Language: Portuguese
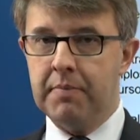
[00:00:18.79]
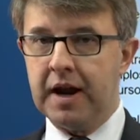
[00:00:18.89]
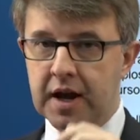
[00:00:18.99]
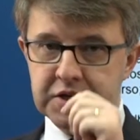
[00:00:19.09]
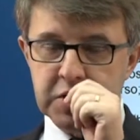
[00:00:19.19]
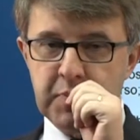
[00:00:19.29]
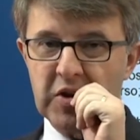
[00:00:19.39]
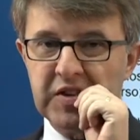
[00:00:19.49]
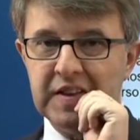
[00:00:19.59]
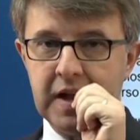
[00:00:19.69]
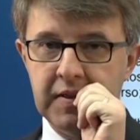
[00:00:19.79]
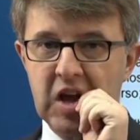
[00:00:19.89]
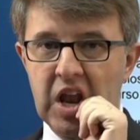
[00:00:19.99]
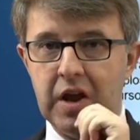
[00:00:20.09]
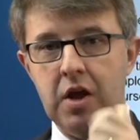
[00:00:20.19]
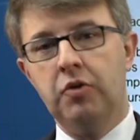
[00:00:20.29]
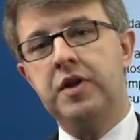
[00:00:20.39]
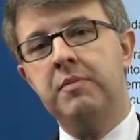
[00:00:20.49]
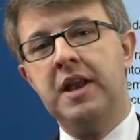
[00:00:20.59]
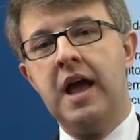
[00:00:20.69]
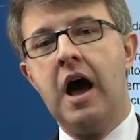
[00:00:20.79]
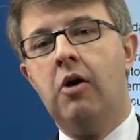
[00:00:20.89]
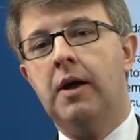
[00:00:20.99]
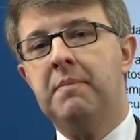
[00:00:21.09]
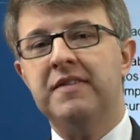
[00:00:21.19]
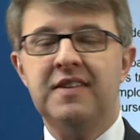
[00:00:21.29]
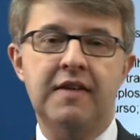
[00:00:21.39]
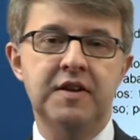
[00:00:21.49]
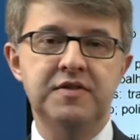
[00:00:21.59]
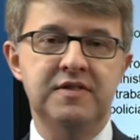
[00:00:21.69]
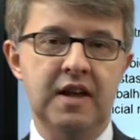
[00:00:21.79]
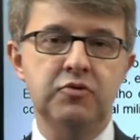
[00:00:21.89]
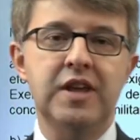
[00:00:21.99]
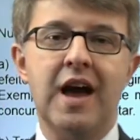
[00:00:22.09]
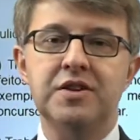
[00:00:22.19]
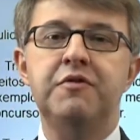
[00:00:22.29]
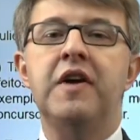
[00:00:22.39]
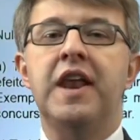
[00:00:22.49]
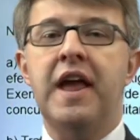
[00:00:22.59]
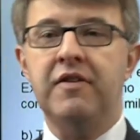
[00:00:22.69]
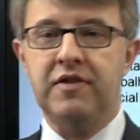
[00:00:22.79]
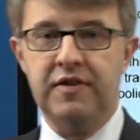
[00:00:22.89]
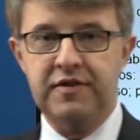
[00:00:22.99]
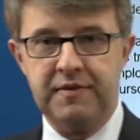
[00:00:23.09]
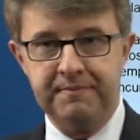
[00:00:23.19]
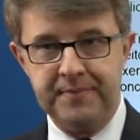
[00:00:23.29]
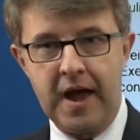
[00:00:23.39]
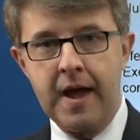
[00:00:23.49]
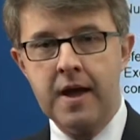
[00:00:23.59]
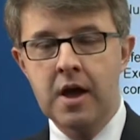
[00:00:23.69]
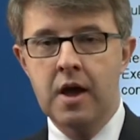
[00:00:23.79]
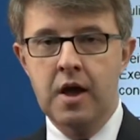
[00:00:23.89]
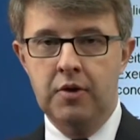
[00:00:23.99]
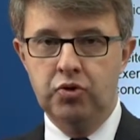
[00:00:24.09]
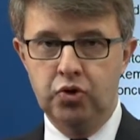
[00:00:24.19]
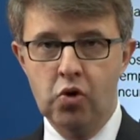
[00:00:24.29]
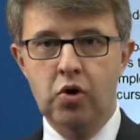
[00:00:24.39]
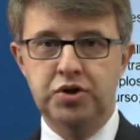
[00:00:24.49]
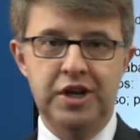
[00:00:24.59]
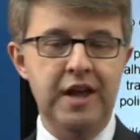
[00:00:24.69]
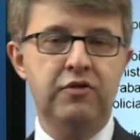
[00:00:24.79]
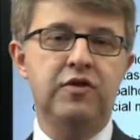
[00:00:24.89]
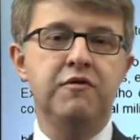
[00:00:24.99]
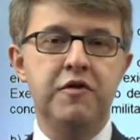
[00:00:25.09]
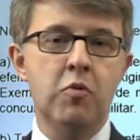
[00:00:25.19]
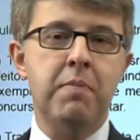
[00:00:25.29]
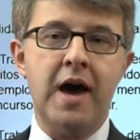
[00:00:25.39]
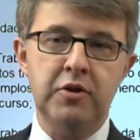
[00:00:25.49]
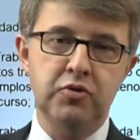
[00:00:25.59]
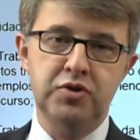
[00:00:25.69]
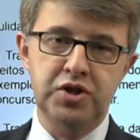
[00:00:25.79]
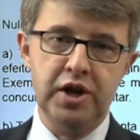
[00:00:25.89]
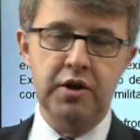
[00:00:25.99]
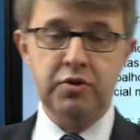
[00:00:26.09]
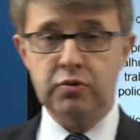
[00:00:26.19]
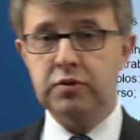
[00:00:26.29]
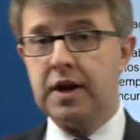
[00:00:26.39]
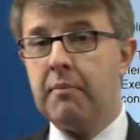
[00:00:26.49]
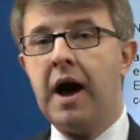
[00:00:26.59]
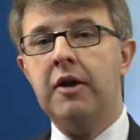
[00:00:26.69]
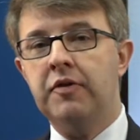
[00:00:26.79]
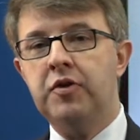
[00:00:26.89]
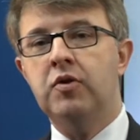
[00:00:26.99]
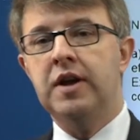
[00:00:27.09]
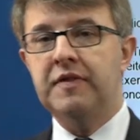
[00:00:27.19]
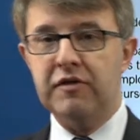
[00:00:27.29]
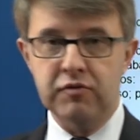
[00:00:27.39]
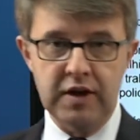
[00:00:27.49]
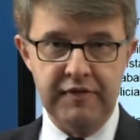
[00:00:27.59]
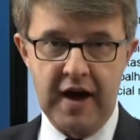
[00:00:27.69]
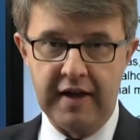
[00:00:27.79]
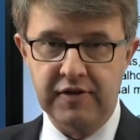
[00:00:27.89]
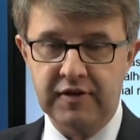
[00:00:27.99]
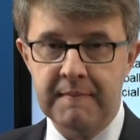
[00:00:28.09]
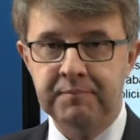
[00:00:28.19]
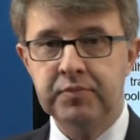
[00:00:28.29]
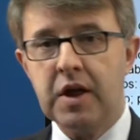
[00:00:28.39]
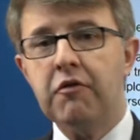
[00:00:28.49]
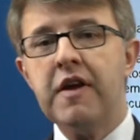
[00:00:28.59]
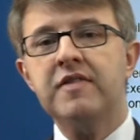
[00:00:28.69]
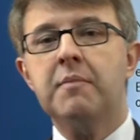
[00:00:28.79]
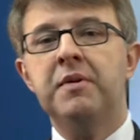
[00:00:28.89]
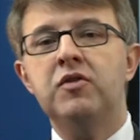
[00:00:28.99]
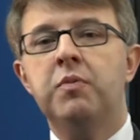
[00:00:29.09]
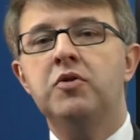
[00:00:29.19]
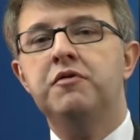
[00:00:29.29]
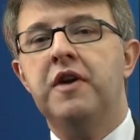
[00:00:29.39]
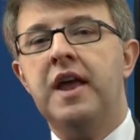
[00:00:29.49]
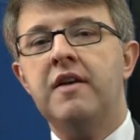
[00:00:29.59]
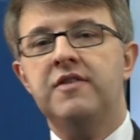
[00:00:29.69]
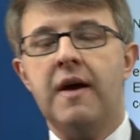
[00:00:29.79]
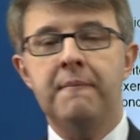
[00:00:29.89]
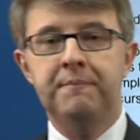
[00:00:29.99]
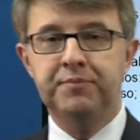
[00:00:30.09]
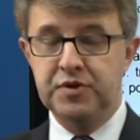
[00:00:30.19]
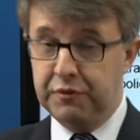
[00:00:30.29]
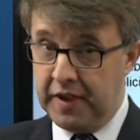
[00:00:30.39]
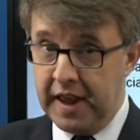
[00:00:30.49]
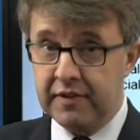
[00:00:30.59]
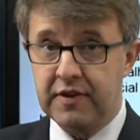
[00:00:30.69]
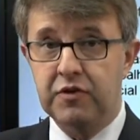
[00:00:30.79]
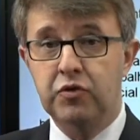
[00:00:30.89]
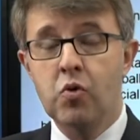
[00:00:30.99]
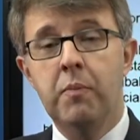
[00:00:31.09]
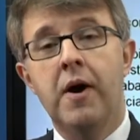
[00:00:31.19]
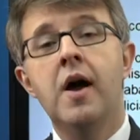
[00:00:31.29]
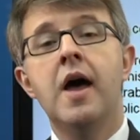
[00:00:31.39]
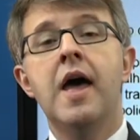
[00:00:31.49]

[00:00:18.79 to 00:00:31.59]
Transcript: Para que a gente possa entender, eu terminei a aula passada dizendo que há diferenças né, do direito civil para do direito do trabalho, a teoria das nulidades. Talvez a principal diferença, diferença, desculpa,